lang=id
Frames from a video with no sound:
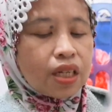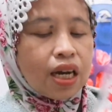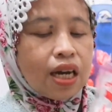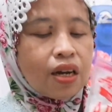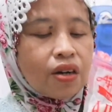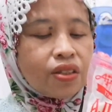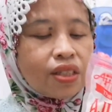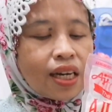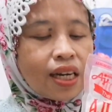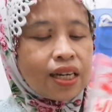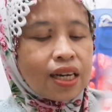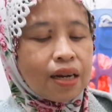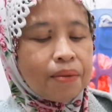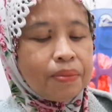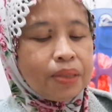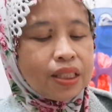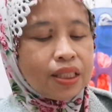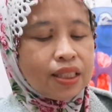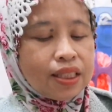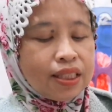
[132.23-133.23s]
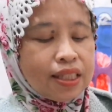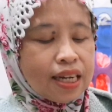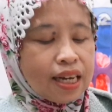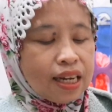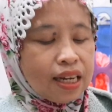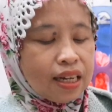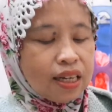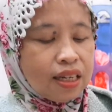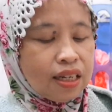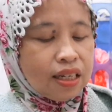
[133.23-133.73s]
harus ada micin
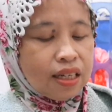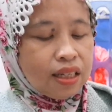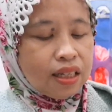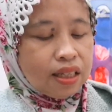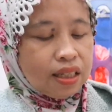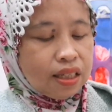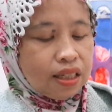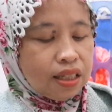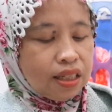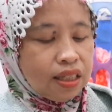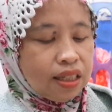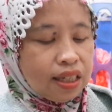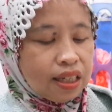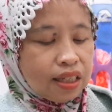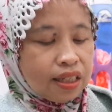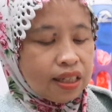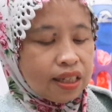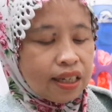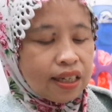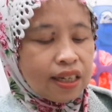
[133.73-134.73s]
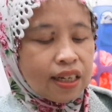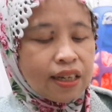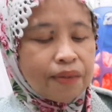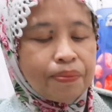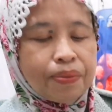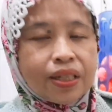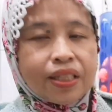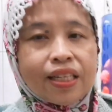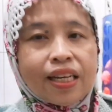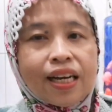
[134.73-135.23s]
ya ini ada
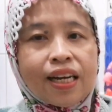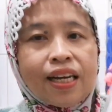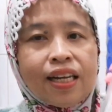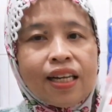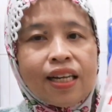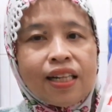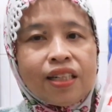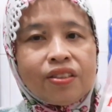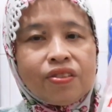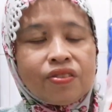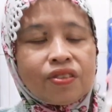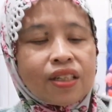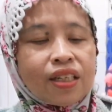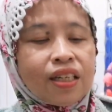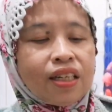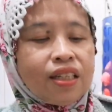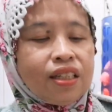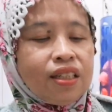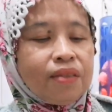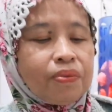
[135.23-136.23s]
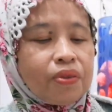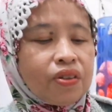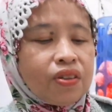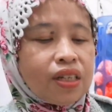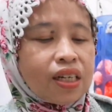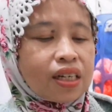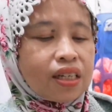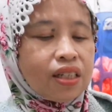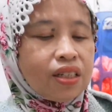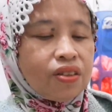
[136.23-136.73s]
labelnya halal juga ini
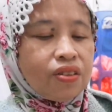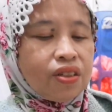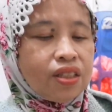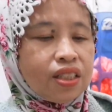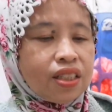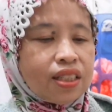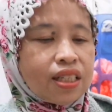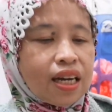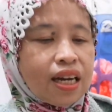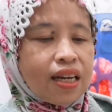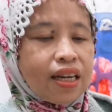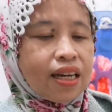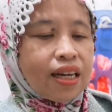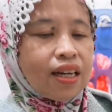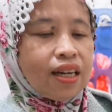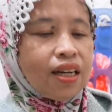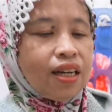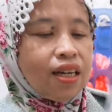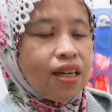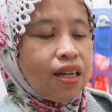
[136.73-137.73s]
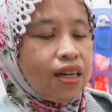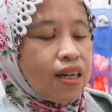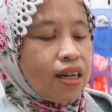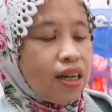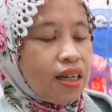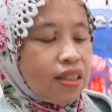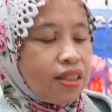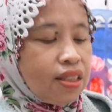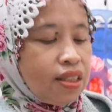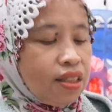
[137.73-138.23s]
produk Indonesia ya
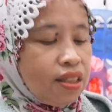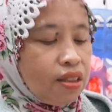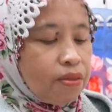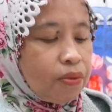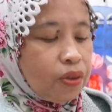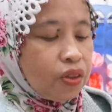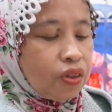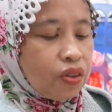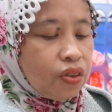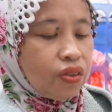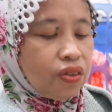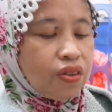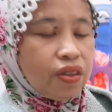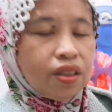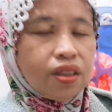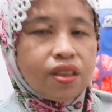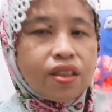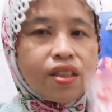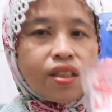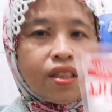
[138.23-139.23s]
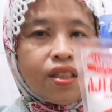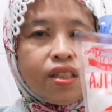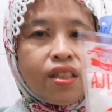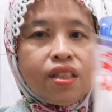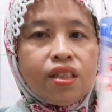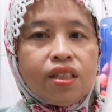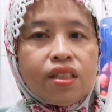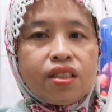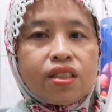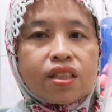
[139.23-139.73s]
ajinomoto
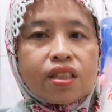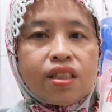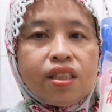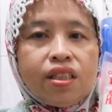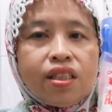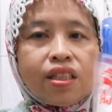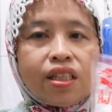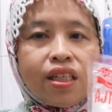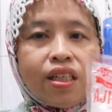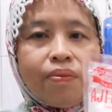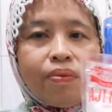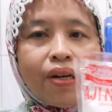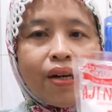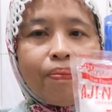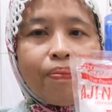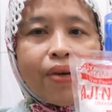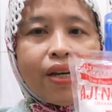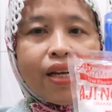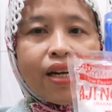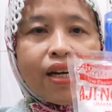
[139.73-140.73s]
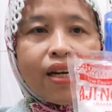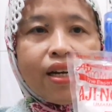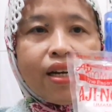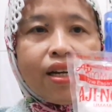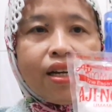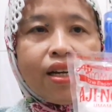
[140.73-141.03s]
segini tadi berapa ya